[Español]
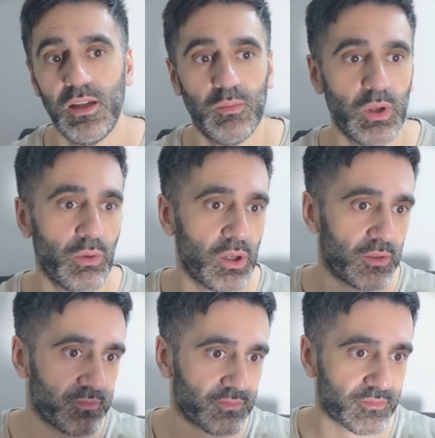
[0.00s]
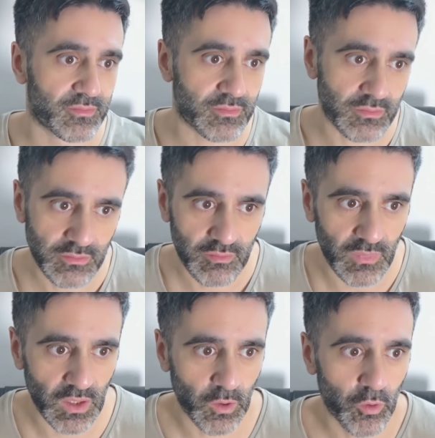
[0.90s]
Pero bueno,
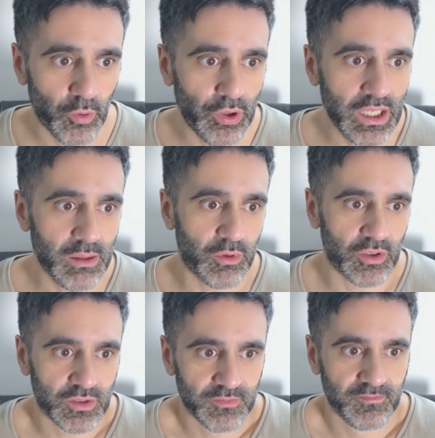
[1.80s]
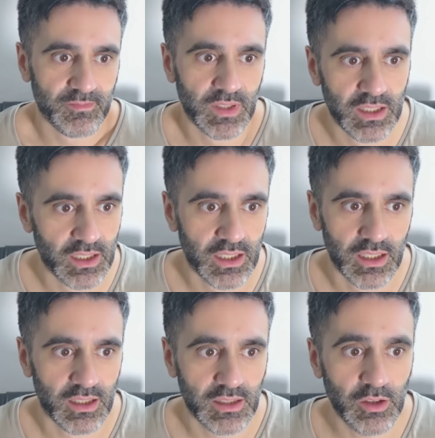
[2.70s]
como veíamos,
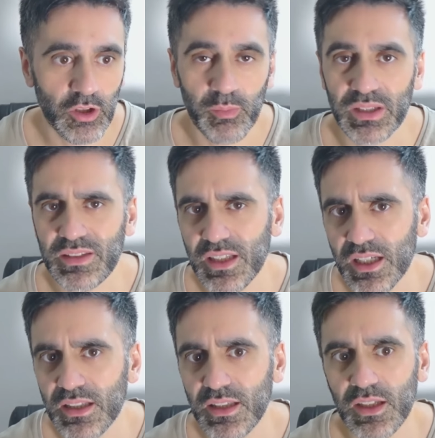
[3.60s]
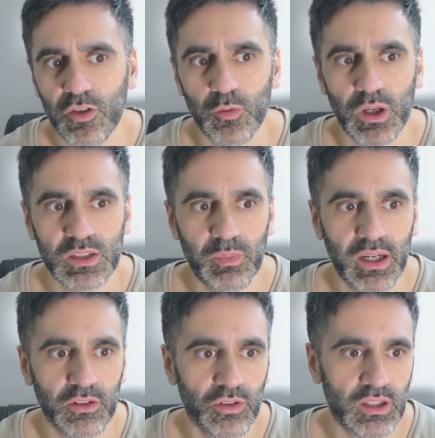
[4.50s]
tanto el presidente como
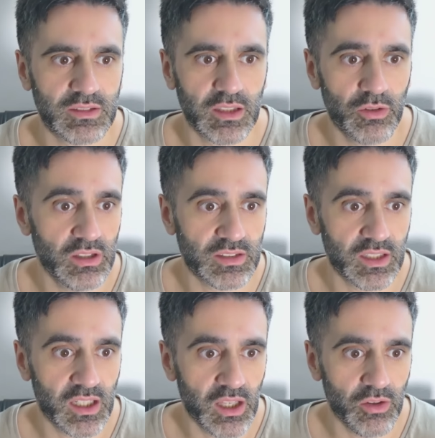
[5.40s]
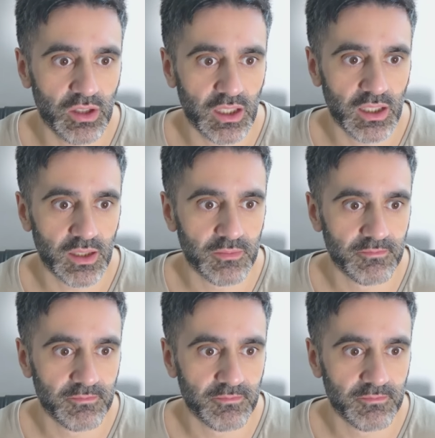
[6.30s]
expertos del sector han señalado que